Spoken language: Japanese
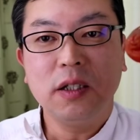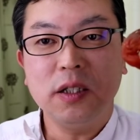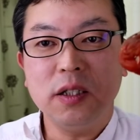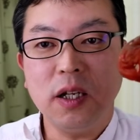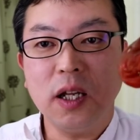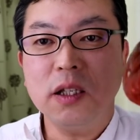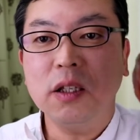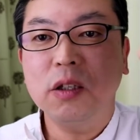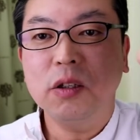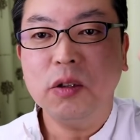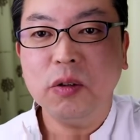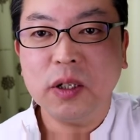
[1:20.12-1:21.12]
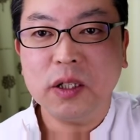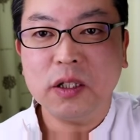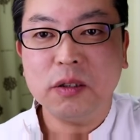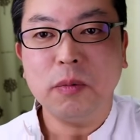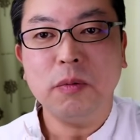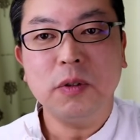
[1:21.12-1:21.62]
しなっとなっ
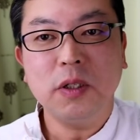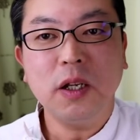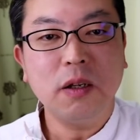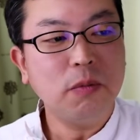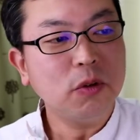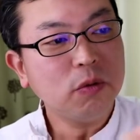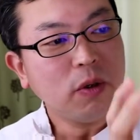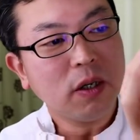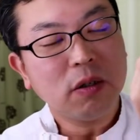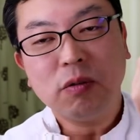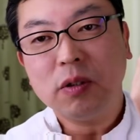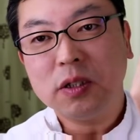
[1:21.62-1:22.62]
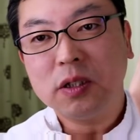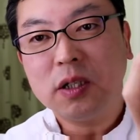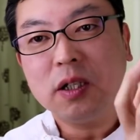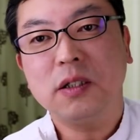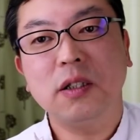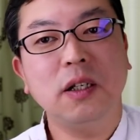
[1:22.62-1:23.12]
てしまいますね。元はこのしっ
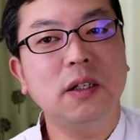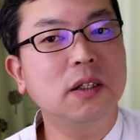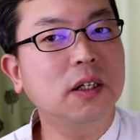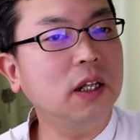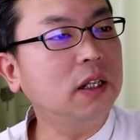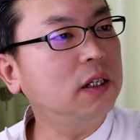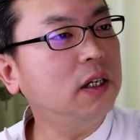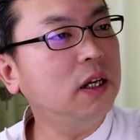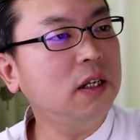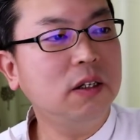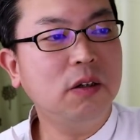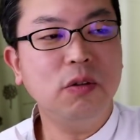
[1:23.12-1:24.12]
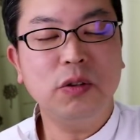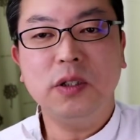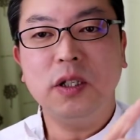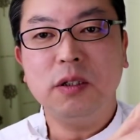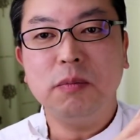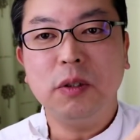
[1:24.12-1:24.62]
かりした柿が干し
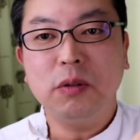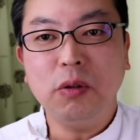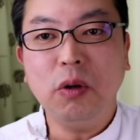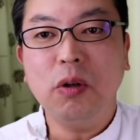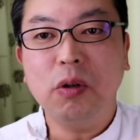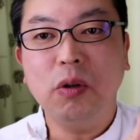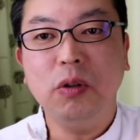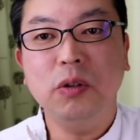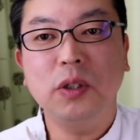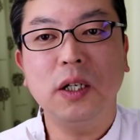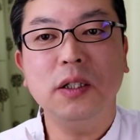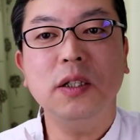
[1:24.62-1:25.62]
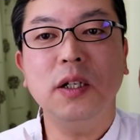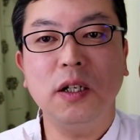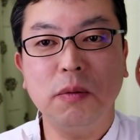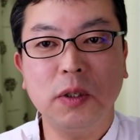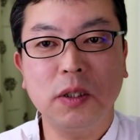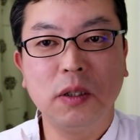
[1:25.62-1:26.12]
てしまうとこういう感じにな
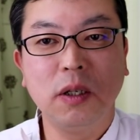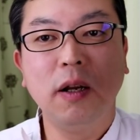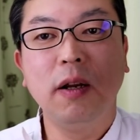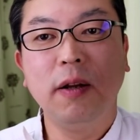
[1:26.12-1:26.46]
ります。